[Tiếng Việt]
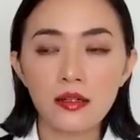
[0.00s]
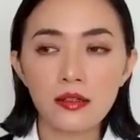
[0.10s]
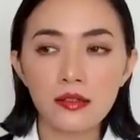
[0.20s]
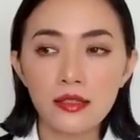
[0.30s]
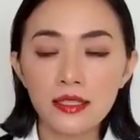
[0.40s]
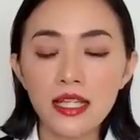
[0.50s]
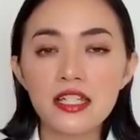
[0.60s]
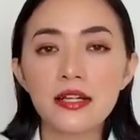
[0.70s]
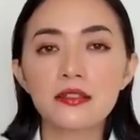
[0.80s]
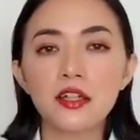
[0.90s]
người ta
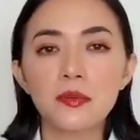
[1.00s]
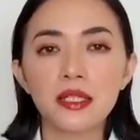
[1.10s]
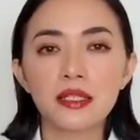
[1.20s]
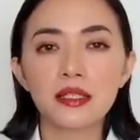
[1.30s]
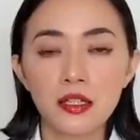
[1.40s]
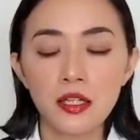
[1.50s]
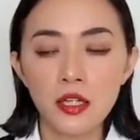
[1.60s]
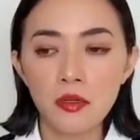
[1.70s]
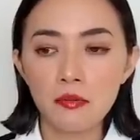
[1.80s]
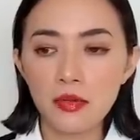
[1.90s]
chê cười mình
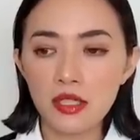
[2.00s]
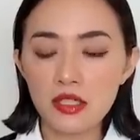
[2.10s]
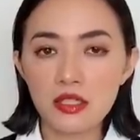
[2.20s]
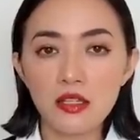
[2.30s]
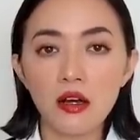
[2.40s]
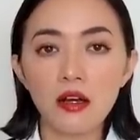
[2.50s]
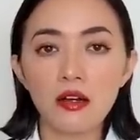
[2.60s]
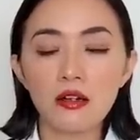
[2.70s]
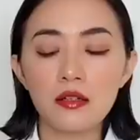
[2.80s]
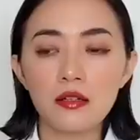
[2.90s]
mình sợ
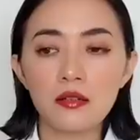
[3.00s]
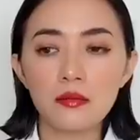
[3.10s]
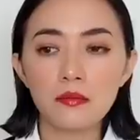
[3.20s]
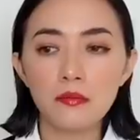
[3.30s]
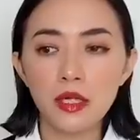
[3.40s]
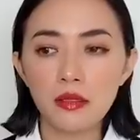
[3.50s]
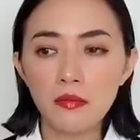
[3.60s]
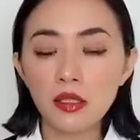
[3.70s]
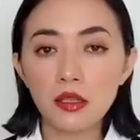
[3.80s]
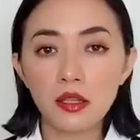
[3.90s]
mình
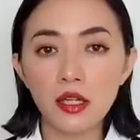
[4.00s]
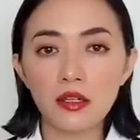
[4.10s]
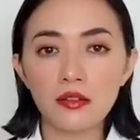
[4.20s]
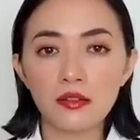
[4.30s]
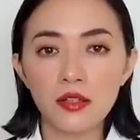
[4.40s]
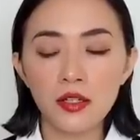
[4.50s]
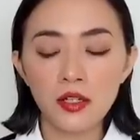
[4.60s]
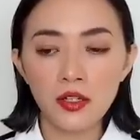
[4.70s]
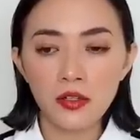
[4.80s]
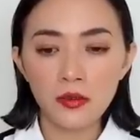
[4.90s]
mất tiền
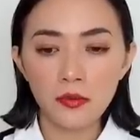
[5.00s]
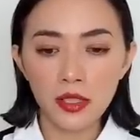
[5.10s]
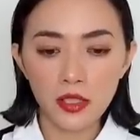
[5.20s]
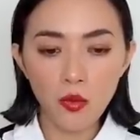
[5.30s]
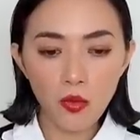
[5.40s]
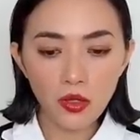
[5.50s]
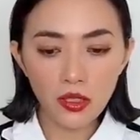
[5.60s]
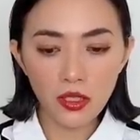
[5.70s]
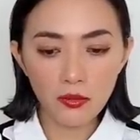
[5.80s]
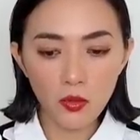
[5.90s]
mình không có
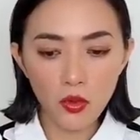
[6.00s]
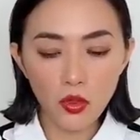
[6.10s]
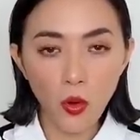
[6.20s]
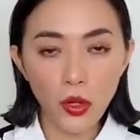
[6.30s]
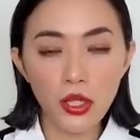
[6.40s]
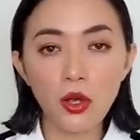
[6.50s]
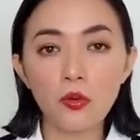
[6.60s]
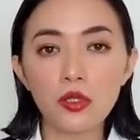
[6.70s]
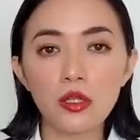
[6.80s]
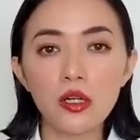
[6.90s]
tiền mua đồ hiệu
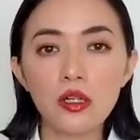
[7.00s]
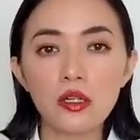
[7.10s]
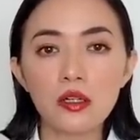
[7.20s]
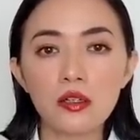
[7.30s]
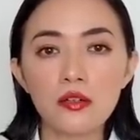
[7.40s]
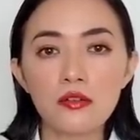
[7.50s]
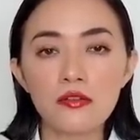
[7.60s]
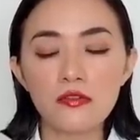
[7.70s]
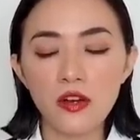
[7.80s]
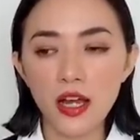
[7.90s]
nữa
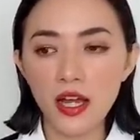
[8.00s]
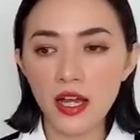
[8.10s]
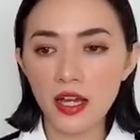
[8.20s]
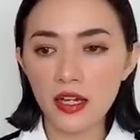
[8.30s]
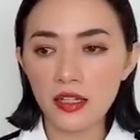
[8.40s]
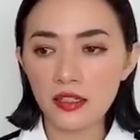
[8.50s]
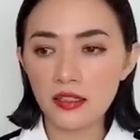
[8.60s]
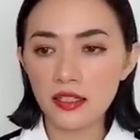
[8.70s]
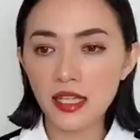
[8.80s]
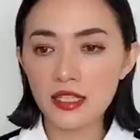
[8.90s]
và
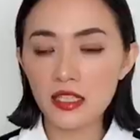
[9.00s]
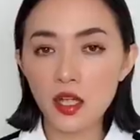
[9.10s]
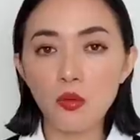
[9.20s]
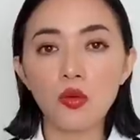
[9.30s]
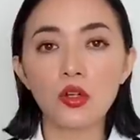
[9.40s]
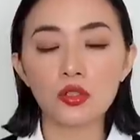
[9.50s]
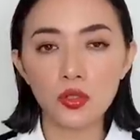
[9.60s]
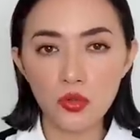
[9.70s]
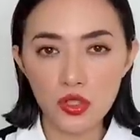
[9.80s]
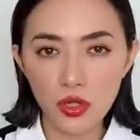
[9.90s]
người ta sẽ không còn
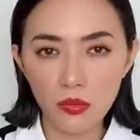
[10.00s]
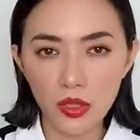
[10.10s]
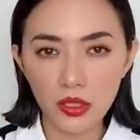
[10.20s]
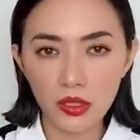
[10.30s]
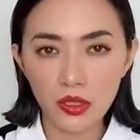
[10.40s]
tôn trọng mình